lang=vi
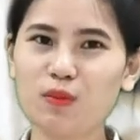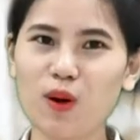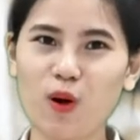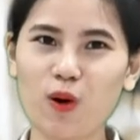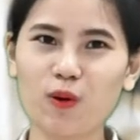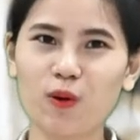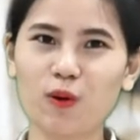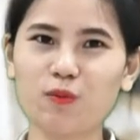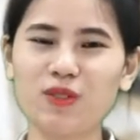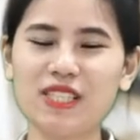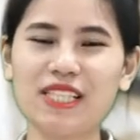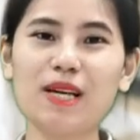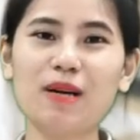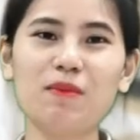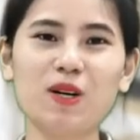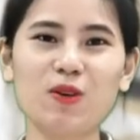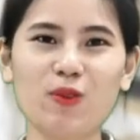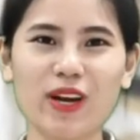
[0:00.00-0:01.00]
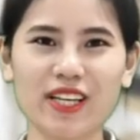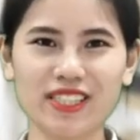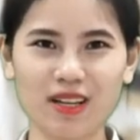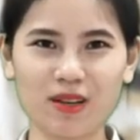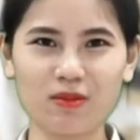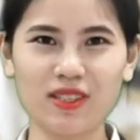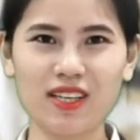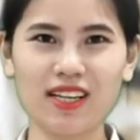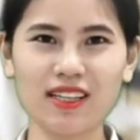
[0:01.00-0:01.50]
cũng chính là bước quan trọng
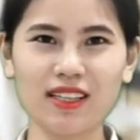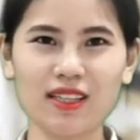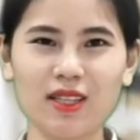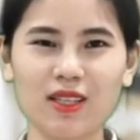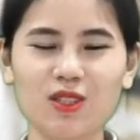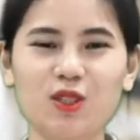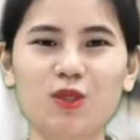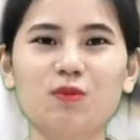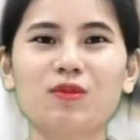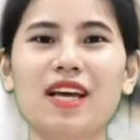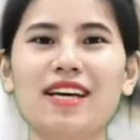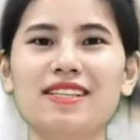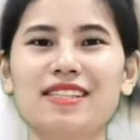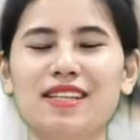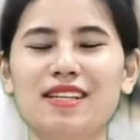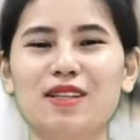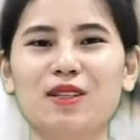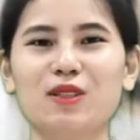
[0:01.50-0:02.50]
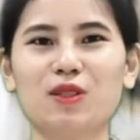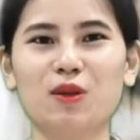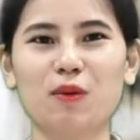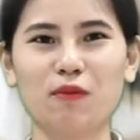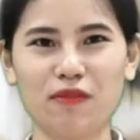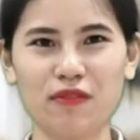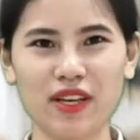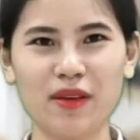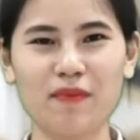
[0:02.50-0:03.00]
nhất. Chúng ta sẽ được chụp
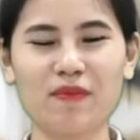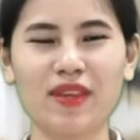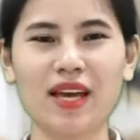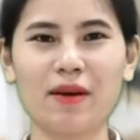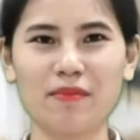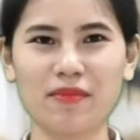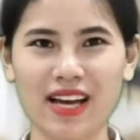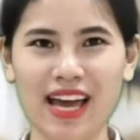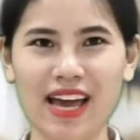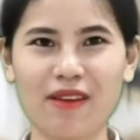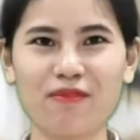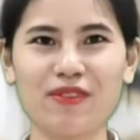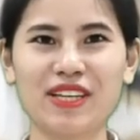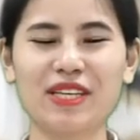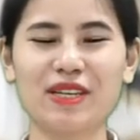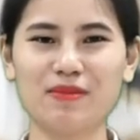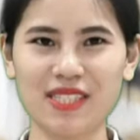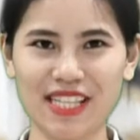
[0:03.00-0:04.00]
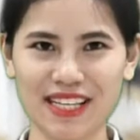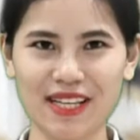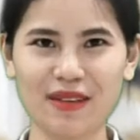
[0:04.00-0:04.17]
phim, thăm khám và kiểm tra răng miệng